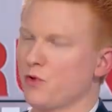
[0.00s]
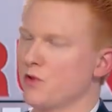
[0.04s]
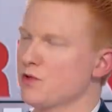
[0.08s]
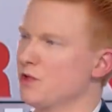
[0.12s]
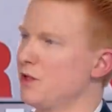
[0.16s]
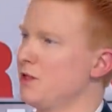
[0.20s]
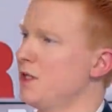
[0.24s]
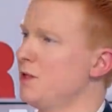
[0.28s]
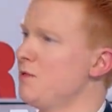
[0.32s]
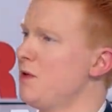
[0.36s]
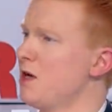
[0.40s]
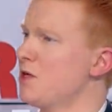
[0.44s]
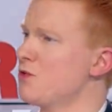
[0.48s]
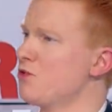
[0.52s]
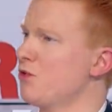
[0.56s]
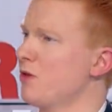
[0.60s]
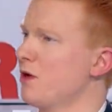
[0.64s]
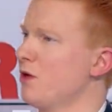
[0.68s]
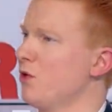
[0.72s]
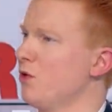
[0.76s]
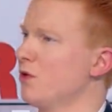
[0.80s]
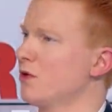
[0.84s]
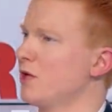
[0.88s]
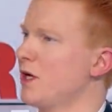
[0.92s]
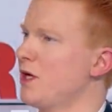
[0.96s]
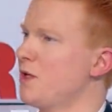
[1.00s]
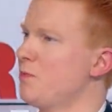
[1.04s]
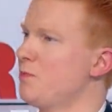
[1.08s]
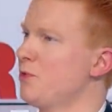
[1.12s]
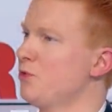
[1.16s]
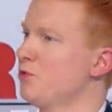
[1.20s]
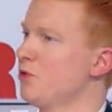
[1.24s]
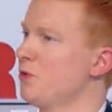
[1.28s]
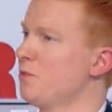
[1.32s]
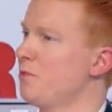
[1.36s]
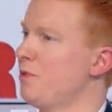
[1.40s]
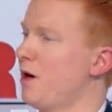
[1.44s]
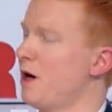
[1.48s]
que dans un débat sur les retraites,
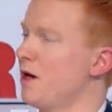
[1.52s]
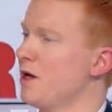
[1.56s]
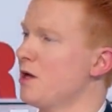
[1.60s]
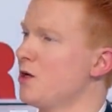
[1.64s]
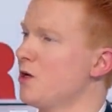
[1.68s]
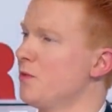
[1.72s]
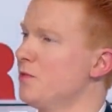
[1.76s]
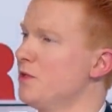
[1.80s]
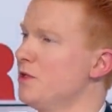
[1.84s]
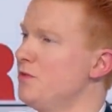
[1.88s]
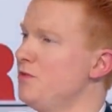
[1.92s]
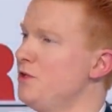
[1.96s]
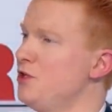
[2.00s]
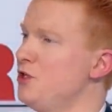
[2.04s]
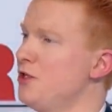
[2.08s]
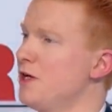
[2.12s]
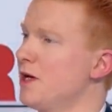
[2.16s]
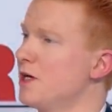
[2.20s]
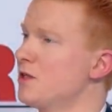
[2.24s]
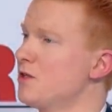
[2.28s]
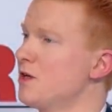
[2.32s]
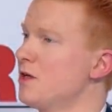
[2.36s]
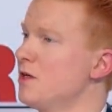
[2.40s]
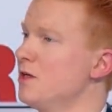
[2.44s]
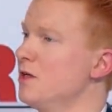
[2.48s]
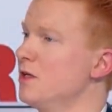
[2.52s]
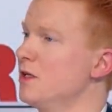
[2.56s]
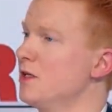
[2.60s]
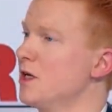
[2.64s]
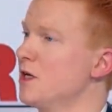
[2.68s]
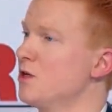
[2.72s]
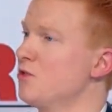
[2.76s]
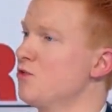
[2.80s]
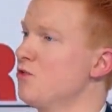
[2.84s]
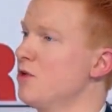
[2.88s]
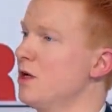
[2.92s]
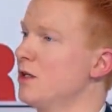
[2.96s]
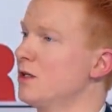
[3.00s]
plutôt de parler comme des fichiers Excel et des
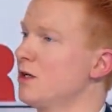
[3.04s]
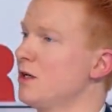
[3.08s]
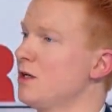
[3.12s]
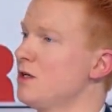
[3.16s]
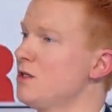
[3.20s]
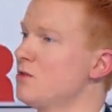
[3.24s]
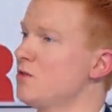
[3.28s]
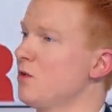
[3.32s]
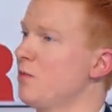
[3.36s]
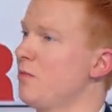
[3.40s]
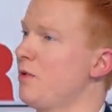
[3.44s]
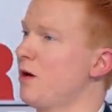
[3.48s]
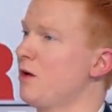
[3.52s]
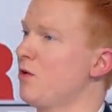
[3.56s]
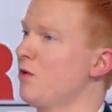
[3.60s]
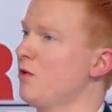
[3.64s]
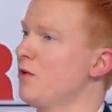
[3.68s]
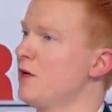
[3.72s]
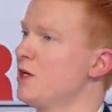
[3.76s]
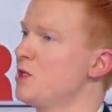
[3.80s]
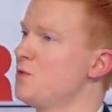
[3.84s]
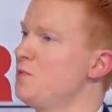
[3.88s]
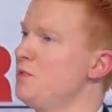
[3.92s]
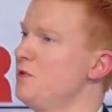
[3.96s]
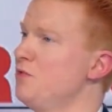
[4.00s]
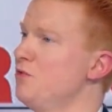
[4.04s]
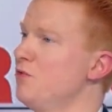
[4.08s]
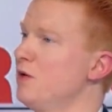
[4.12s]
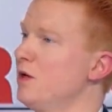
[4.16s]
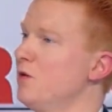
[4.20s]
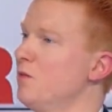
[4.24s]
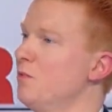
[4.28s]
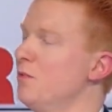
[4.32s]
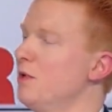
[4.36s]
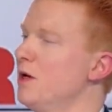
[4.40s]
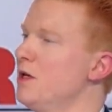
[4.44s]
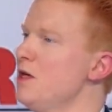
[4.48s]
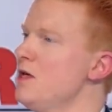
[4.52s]
calculatrices en hmm. parlant d'âge pivot
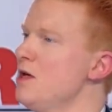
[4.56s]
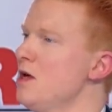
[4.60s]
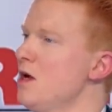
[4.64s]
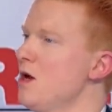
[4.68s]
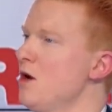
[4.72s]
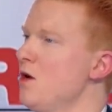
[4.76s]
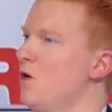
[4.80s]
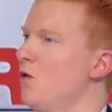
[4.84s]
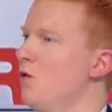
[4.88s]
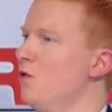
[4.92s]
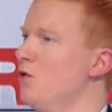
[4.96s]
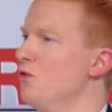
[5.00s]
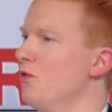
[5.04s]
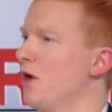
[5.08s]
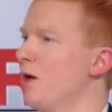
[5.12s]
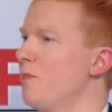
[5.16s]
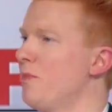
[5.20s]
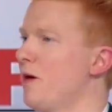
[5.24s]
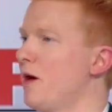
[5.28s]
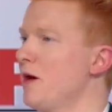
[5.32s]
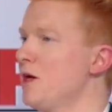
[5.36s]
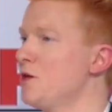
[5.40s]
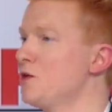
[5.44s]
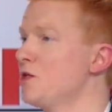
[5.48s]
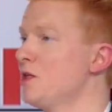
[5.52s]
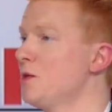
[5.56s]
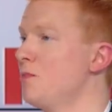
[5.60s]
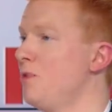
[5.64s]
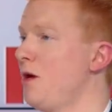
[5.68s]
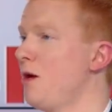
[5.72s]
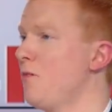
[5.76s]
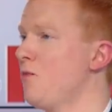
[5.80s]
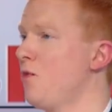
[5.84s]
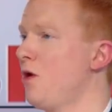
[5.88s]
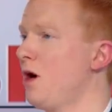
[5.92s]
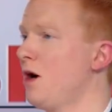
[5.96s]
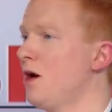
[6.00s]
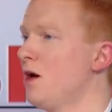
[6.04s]
et compagnie, on devrait parler, je sais
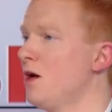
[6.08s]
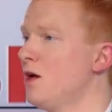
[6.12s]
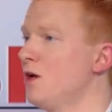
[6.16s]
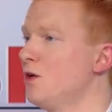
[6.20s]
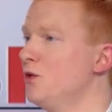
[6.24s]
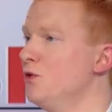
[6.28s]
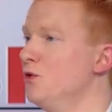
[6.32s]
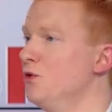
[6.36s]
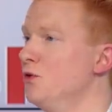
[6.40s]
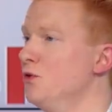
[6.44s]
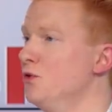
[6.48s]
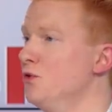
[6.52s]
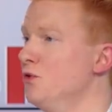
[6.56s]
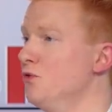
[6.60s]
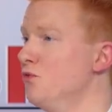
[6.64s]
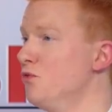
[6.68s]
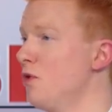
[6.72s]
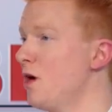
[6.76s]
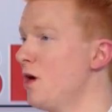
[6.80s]
pas moi, de, de